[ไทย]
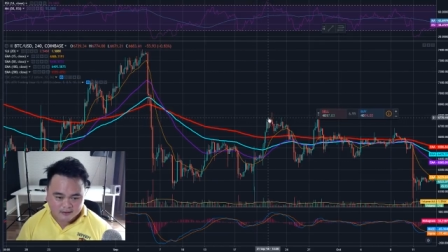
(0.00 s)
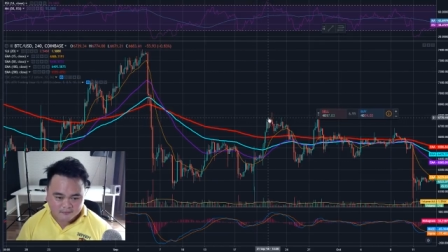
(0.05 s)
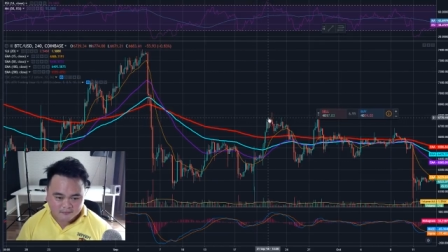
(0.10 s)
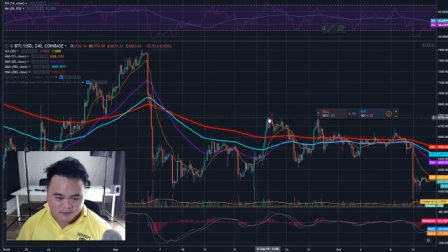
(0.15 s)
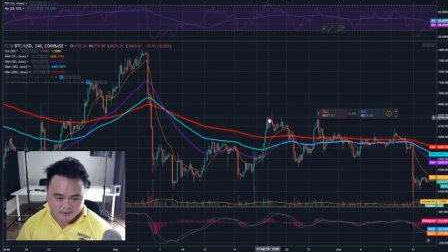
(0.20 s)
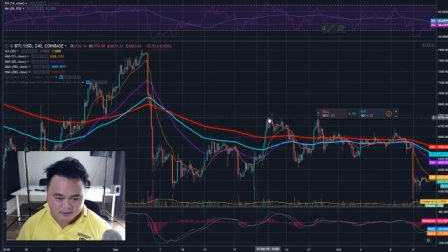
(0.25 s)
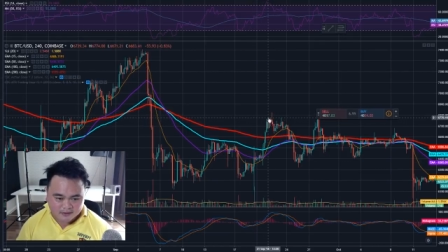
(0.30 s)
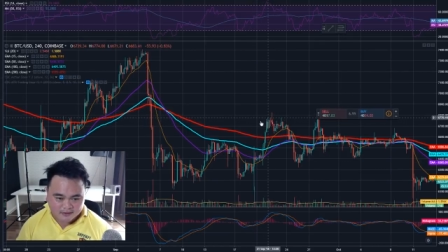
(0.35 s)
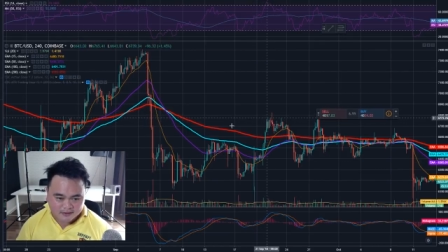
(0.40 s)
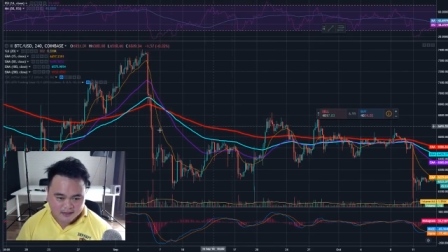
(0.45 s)
พอ
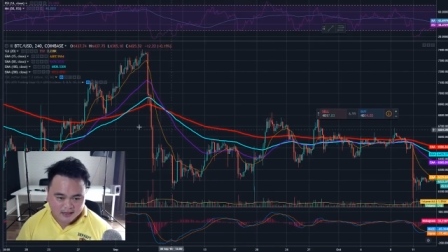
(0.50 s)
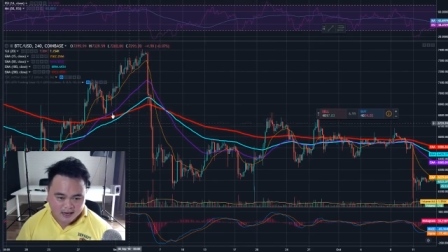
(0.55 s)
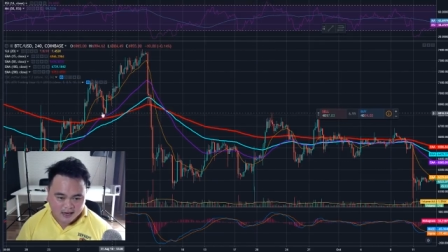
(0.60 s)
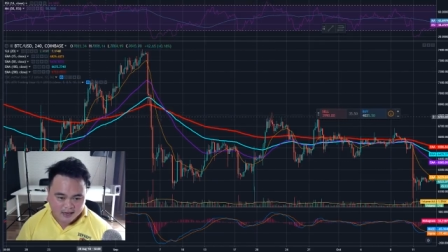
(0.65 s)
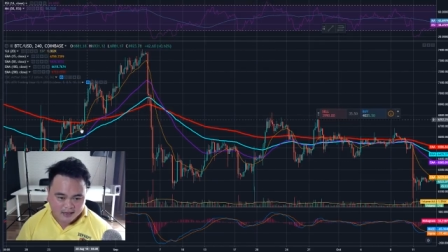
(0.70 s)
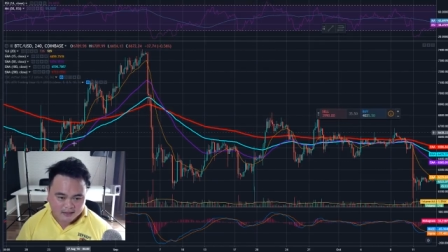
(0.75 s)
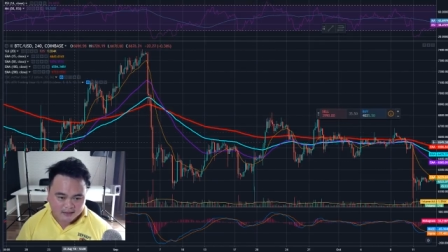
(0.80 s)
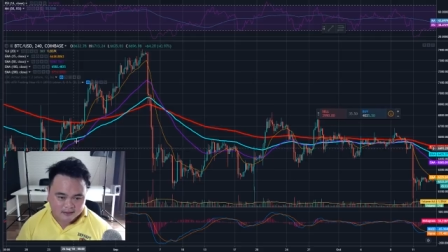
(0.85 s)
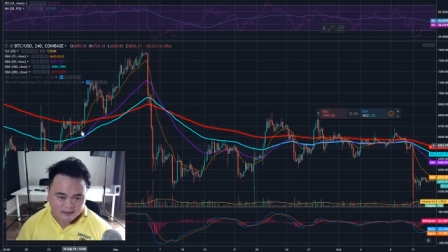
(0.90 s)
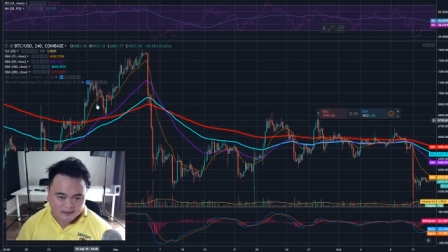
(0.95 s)
ยืนได้
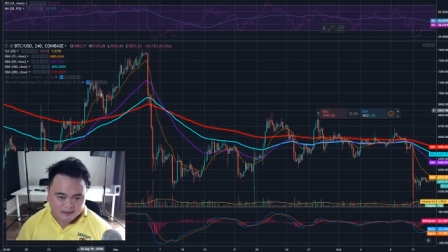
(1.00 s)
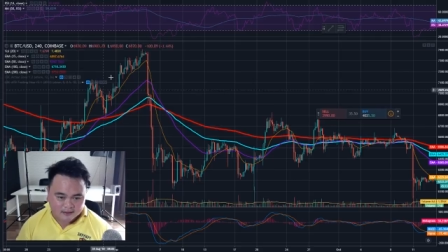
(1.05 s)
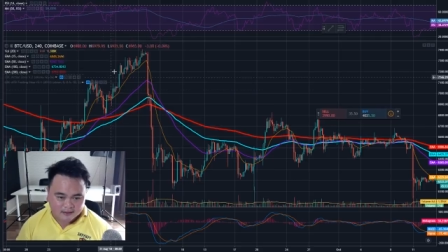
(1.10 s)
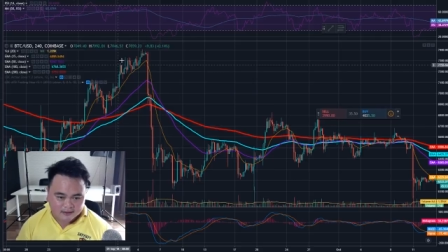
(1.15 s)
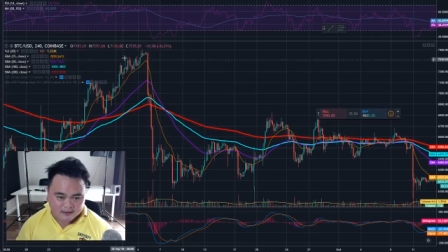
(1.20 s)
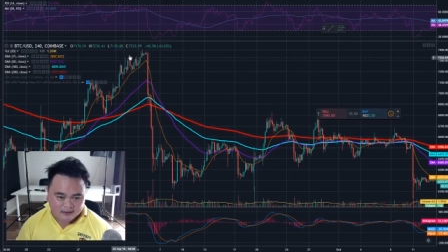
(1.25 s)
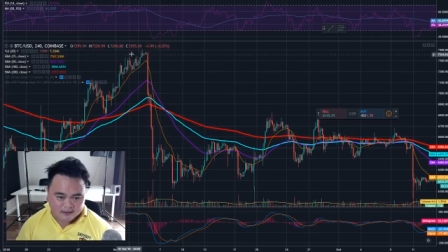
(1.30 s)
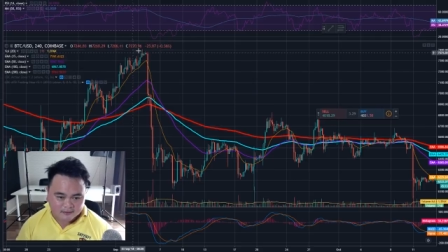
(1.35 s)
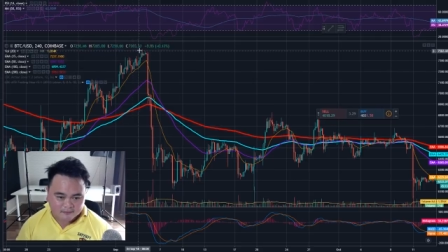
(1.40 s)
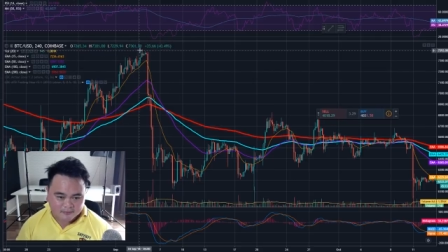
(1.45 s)

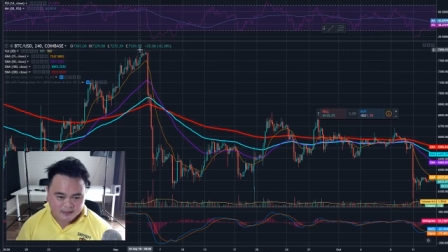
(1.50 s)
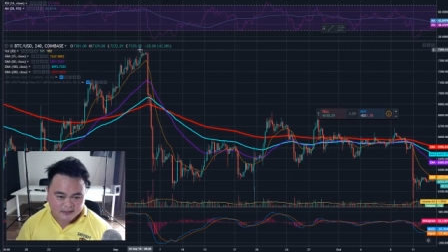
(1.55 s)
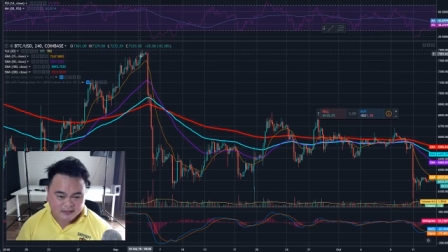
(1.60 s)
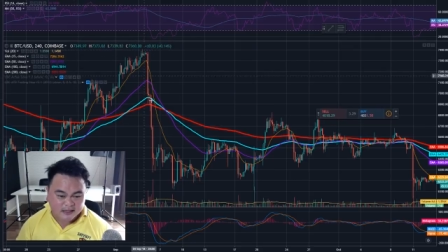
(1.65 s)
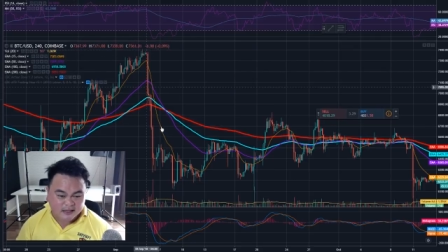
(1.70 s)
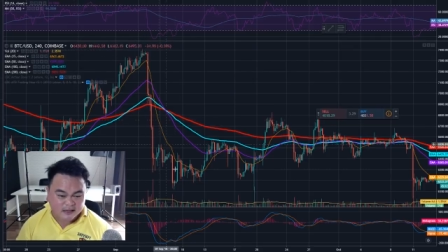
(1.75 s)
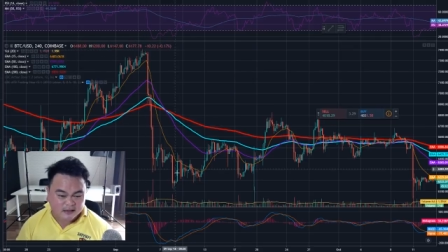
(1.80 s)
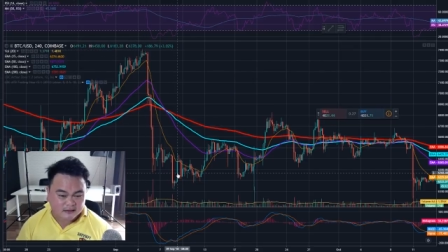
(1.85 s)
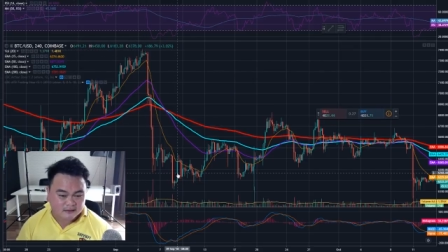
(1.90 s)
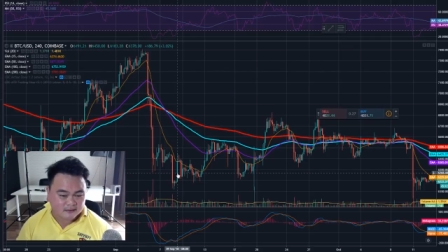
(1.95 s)
มัน
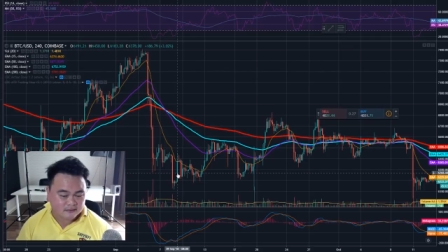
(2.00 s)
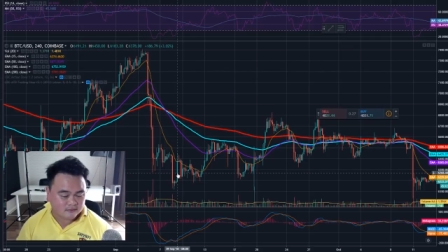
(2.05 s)
ทิ้ง